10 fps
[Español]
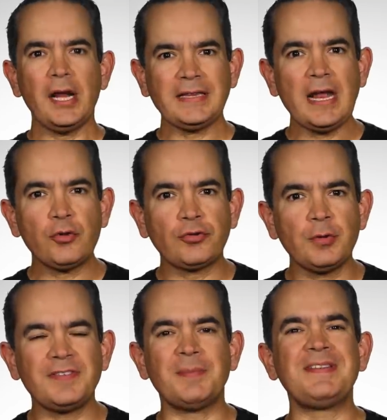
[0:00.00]
Hola, ¿qué tal? José
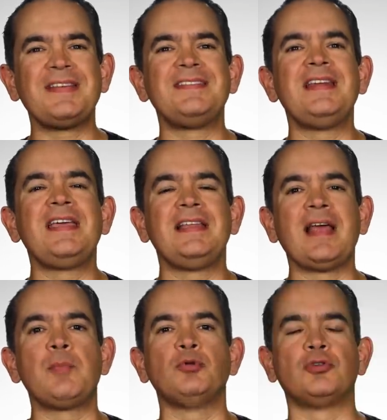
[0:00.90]
Luis Tamés de
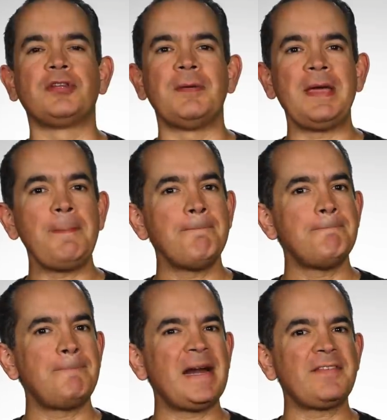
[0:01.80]
cinedigital.tv
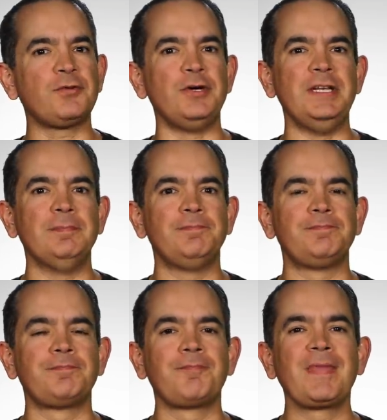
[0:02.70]
para Sony.
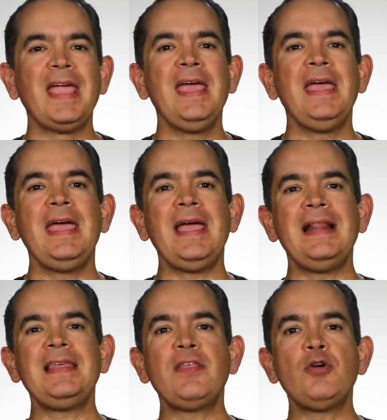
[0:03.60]

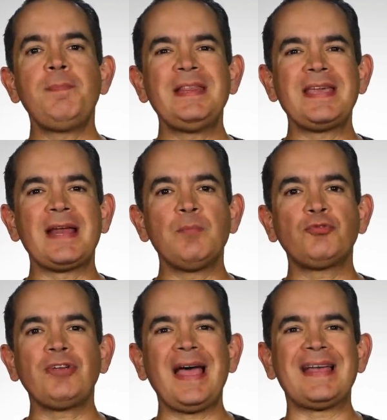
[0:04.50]
El día de hoy
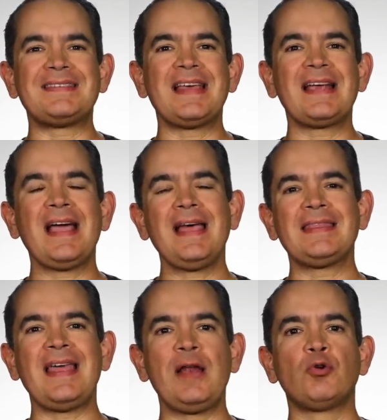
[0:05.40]
platicaremos acerca
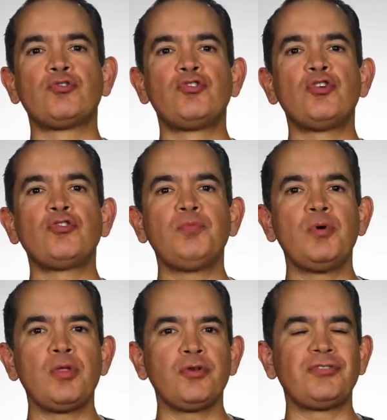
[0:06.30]
de los dos
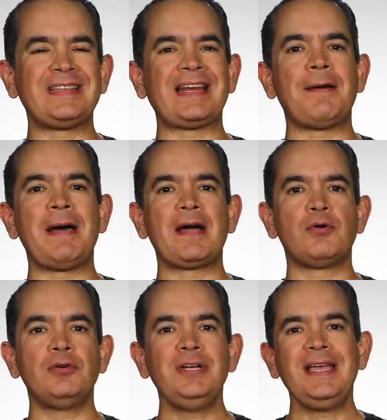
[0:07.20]
modos de
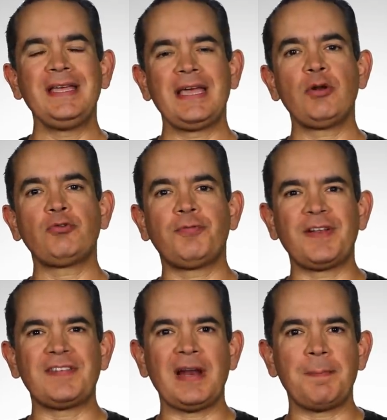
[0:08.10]
trabajo que nos
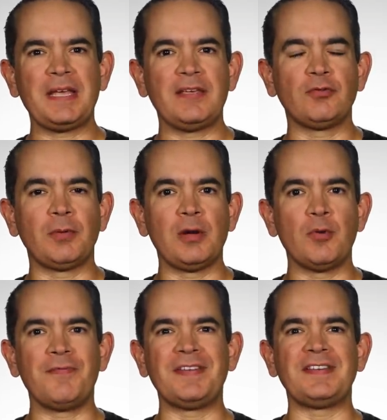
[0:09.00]
ofrece la
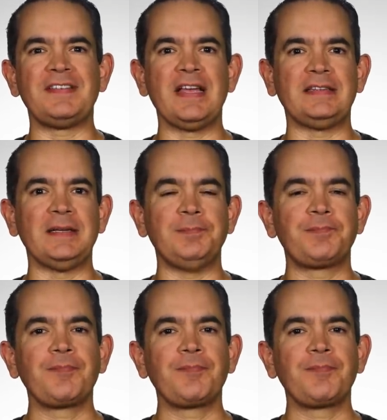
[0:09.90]
PXWFS7.